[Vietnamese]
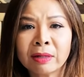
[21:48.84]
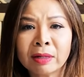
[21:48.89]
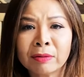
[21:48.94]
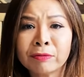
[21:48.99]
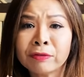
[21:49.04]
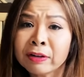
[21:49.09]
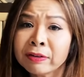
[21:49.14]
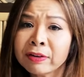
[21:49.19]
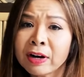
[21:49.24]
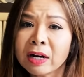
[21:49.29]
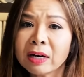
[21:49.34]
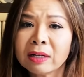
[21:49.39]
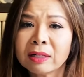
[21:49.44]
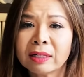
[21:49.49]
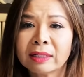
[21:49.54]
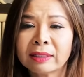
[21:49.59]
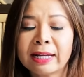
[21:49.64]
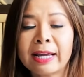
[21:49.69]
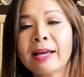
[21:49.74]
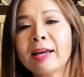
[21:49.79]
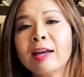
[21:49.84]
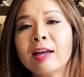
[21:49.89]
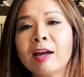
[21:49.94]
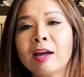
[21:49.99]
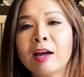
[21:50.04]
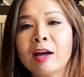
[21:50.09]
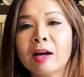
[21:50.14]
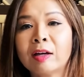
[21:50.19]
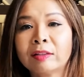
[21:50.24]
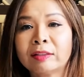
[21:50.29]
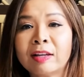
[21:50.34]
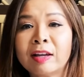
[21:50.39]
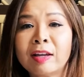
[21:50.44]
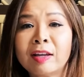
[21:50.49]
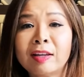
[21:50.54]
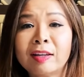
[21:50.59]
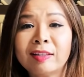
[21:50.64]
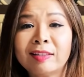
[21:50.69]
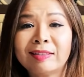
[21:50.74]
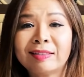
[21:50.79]
vân vân ha.
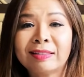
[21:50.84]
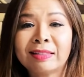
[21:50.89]
Thì,